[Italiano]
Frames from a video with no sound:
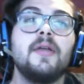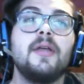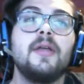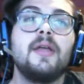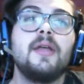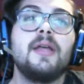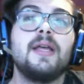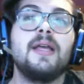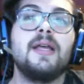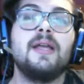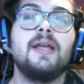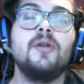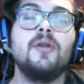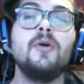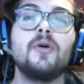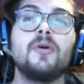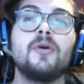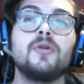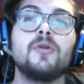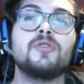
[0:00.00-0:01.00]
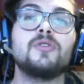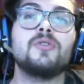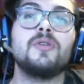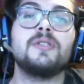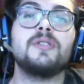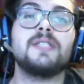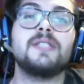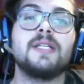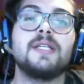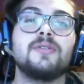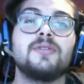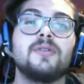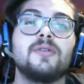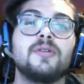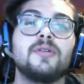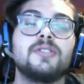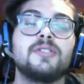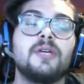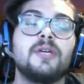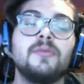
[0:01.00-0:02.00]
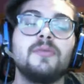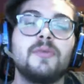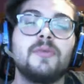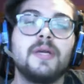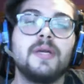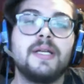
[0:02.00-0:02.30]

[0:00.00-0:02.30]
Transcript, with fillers: eh, loro conoscono il senso, cioè comunque